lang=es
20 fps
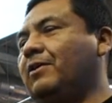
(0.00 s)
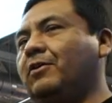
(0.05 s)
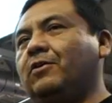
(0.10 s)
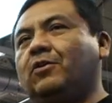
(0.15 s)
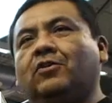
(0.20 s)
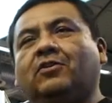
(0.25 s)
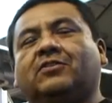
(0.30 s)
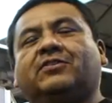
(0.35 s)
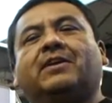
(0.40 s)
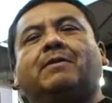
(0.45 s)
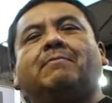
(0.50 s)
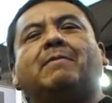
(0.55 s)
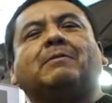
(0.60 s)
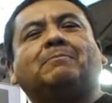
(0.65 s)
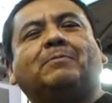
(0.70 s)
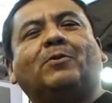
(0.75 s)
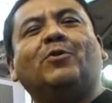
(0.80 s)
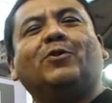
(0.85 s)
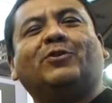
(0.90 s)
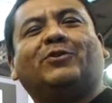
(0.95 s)
conocer más
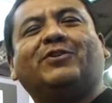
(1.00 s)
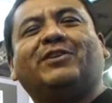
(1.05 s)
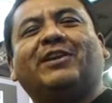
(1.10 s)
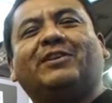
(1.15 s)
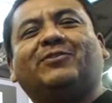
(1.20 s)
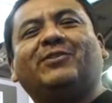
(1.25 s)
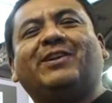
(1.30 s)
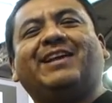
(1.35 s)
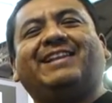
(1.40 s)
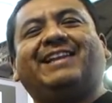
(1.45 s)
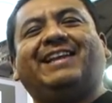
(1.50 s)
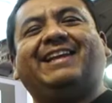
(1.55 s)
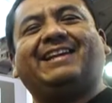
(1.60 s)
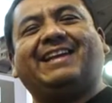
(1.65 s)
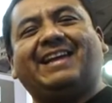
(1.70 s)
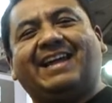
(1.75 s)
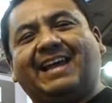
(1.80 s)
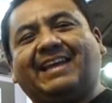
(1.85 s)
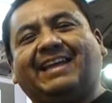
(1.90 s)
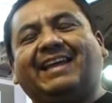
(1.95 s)
productos de Turatec
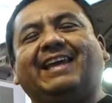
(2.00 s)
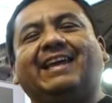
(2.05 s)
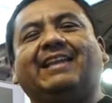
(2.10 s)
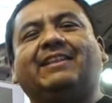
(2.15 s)
aquí en